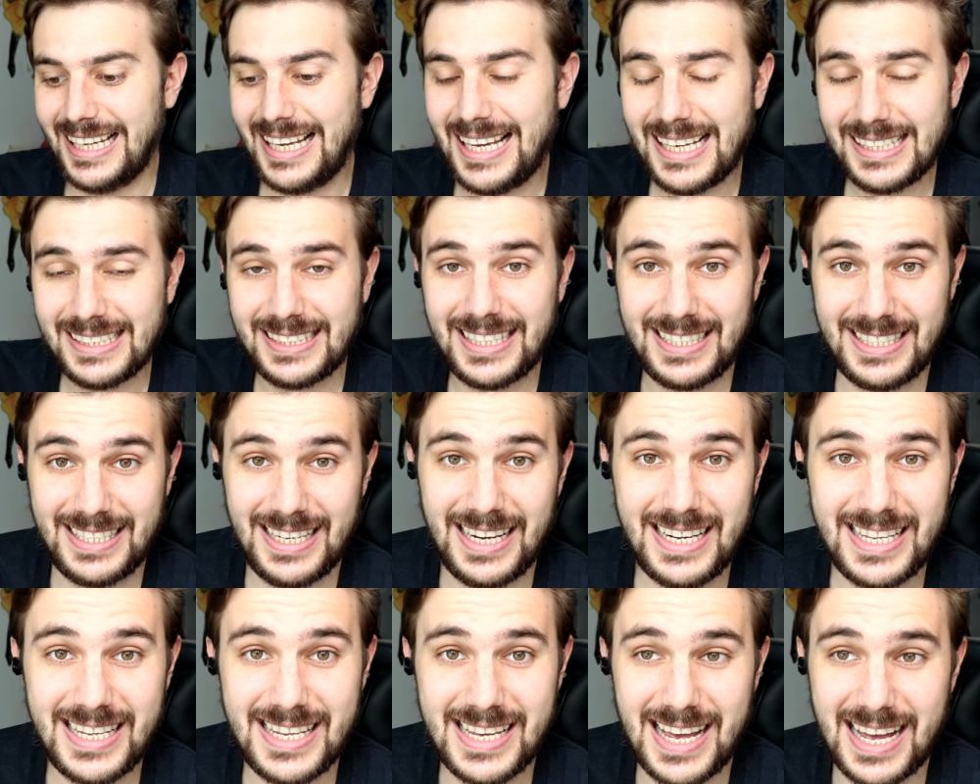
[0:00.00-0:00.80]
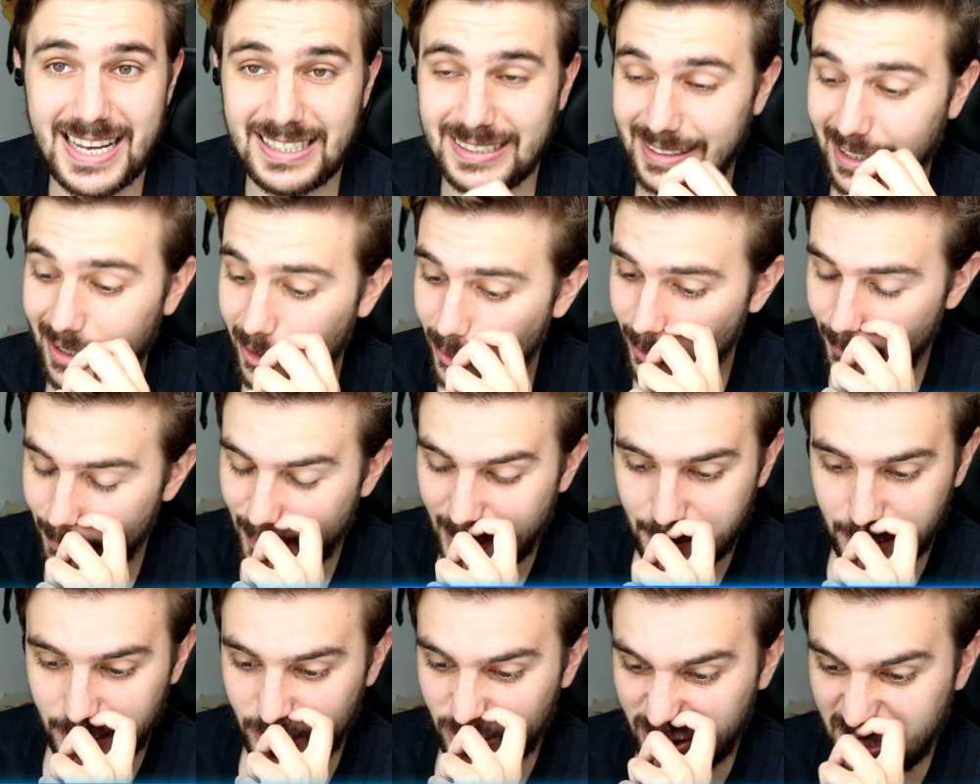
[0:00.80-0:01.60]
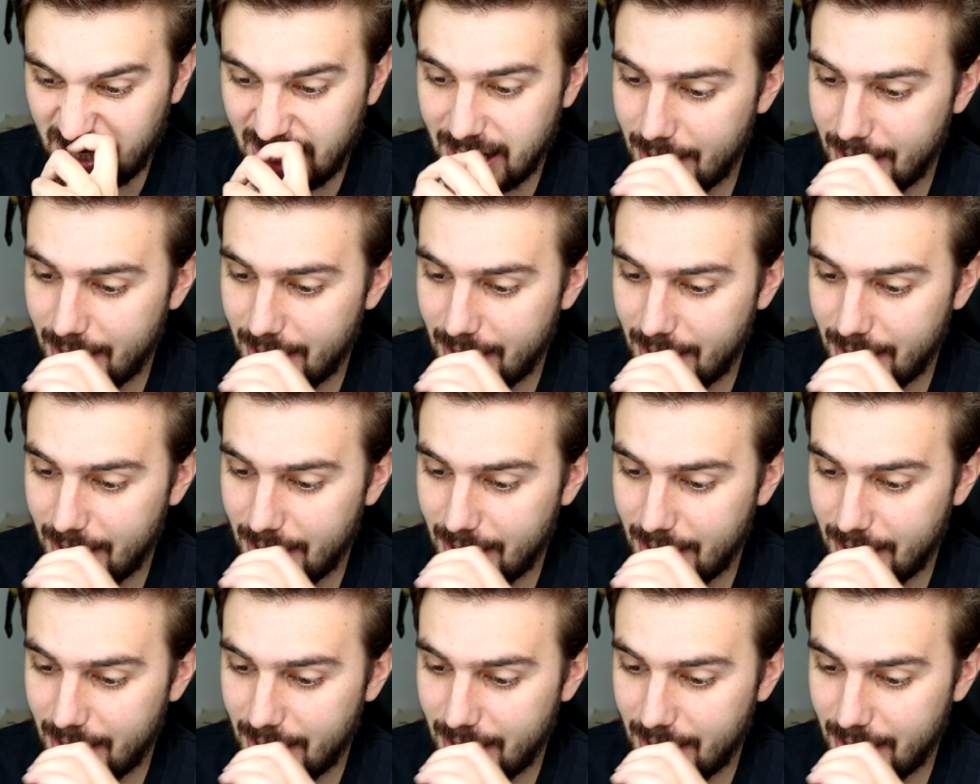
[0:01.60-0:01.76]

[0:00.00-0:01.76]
esa Shelly ha estado, vamos,